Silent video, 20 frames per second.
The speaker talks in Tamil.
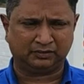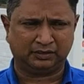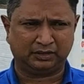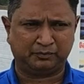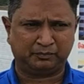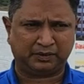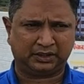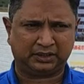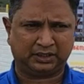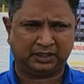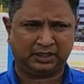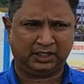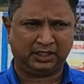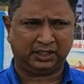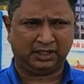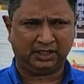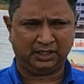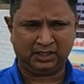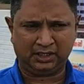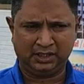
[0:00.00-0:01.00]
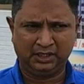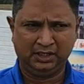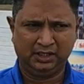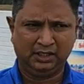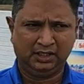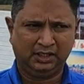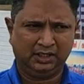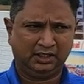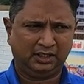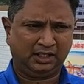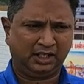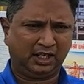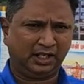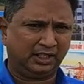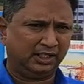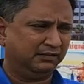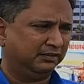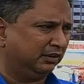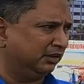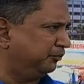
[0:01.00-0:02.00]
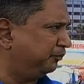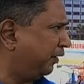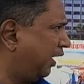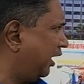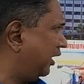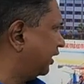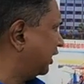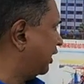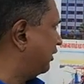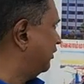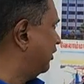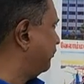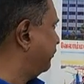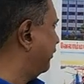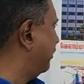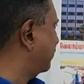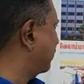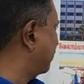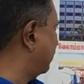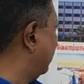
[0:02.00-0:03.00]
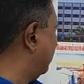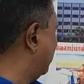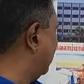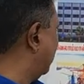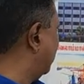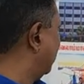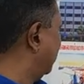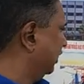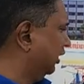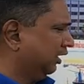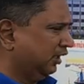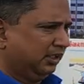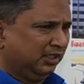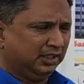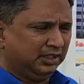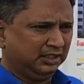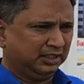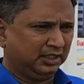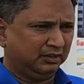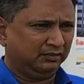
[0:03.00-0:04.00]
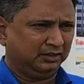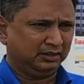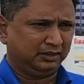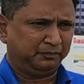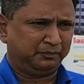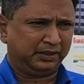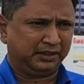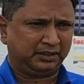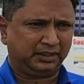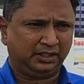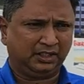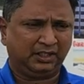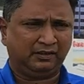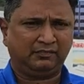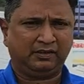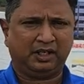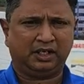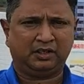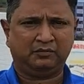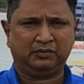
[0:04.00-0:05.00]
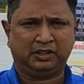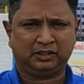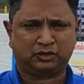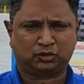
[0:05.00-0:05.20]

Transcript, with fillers: வந்து பார்த்திங்கன்னா நாங்கள் வந்து பேனராகவே போட்டிருக்கோம் இதில் வந்து பார்த்திங்கன்னா வேலம்மாள்